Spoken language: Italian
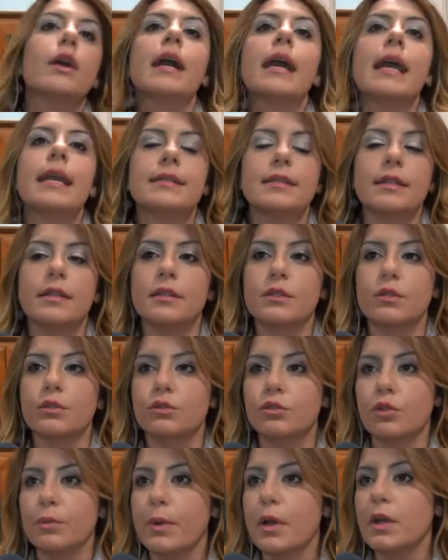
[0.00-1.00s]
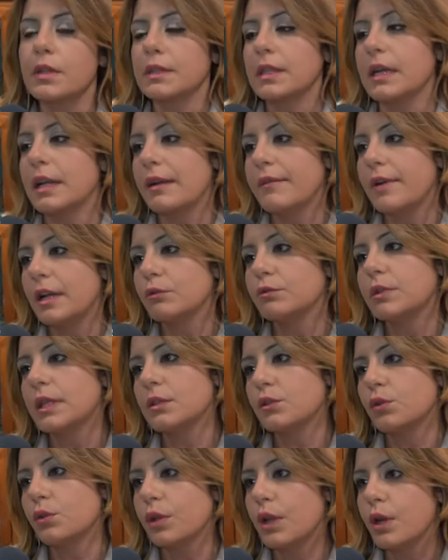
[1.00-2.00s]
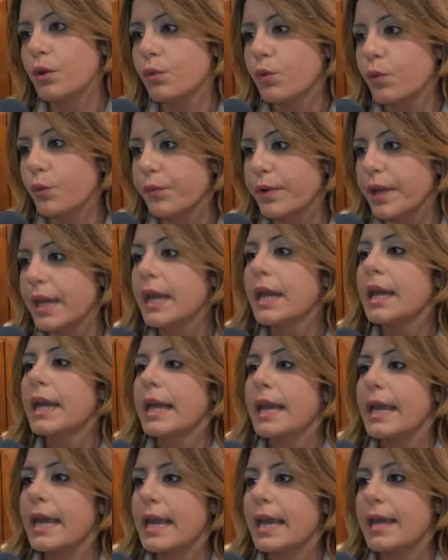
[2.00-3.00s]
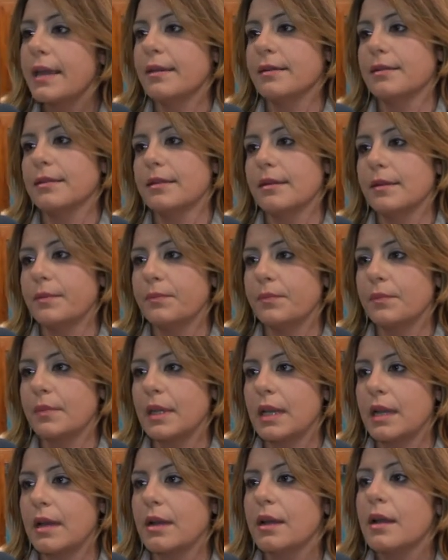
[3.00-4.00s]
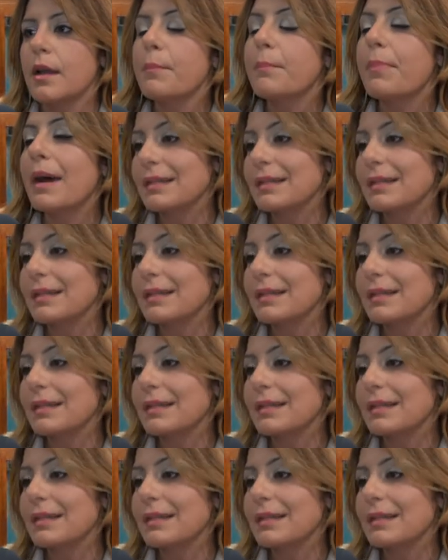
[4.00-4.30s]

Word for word: essere sottoposti alla valutazione UVI e ehm,